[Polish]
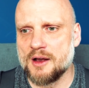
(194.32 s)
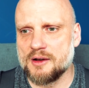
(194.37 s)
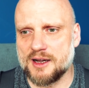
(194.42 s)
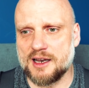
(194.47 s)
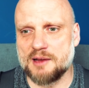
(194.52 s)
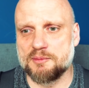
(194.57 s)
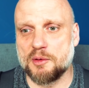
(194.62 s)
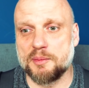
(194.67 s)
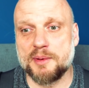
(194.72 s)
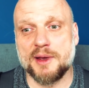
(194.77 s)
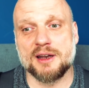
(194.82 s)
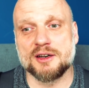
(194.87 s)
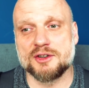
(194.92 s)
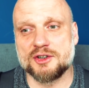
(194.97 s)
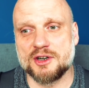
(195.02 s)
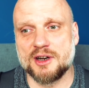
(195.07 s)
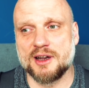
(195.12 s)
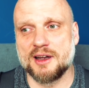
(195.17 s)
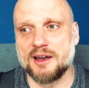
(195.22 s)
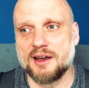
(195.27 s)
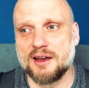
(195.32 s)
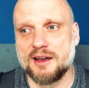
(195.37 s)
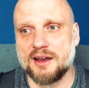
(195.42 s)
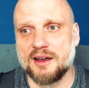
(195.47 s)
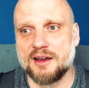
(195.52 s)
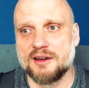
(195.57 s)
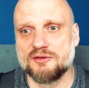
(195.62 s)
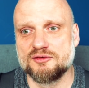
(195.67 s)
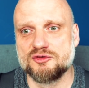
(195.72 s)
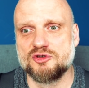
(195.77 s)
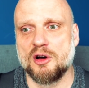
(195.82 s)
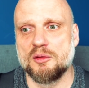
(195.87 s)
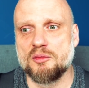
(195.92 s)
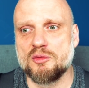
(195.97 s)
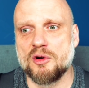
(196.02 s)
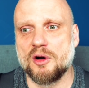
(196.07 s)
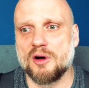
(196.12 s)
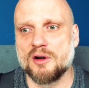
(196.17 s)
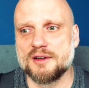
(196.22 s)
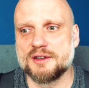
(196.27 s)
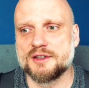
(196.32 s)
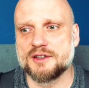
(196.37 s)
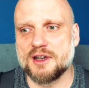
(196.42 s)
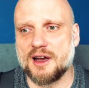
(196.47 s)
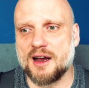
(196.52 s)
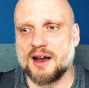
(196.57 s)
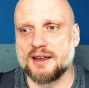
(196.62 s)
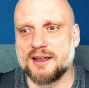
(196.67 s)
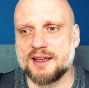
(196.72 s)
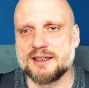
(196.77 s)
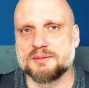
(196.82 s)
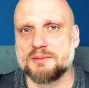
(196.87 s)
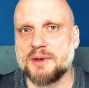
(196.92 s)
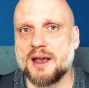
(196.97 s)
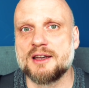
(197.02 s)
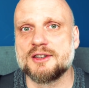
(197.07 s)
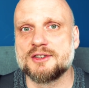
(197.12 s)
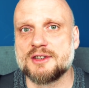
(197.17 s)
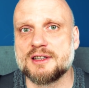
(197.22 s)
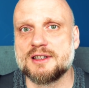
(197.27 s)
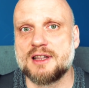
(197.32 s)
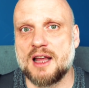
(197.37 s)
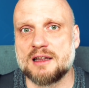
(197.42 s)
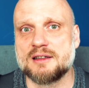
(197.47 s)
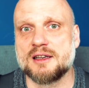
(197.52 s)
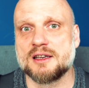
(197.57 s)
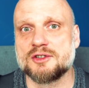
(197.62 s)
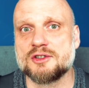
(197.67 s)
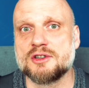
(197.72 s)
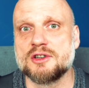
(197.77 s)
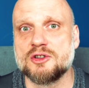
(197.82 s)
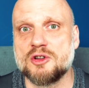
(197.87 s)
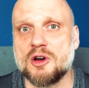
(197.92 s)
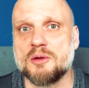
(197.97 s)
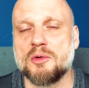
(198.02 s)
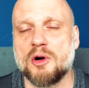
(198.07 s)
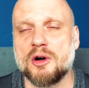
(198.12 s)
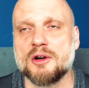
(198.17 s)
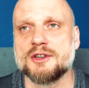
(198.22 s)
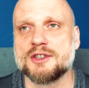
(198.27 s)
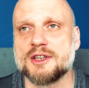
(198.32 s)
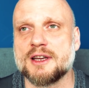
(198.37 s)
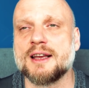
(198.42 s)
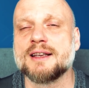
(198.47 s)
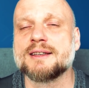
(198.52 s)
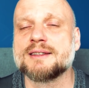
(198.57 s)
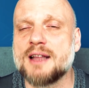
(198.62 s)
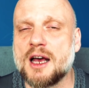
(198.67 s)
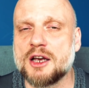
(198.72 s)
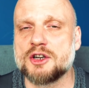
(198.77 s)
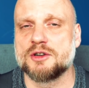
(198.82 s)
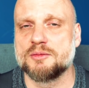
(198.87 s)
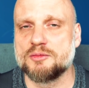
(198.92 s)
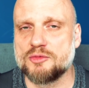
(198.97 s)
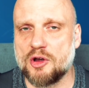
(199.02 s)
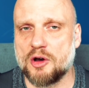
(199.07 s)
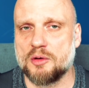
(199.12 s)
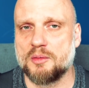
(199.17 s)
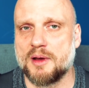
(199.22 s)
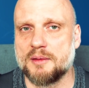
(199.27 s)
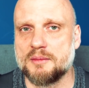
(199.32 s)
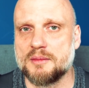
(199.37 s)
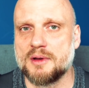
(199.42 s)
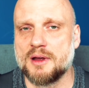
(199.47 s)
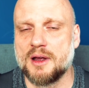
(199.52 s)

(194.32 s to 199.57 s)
Kochani, po pierwsze, w domu Ojca jest miejsce dla nas, czyli dom Ojca jest naszym domem.